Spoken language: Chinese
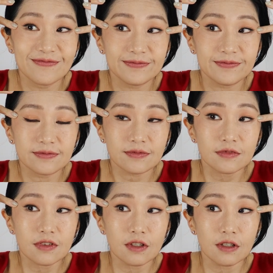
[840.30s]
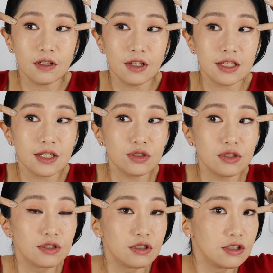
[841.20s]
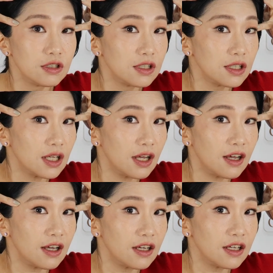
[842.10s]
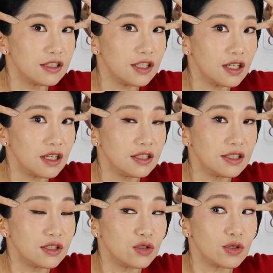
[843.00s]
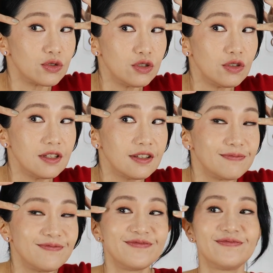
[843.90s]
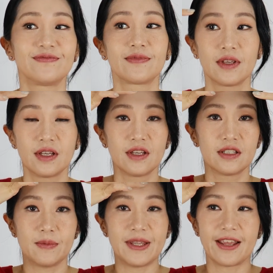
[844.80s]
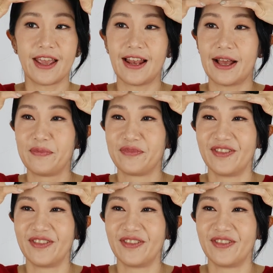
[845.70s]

嗯，打上去，嗯、这个这样子转圈圈，嗯，这个也可以啦。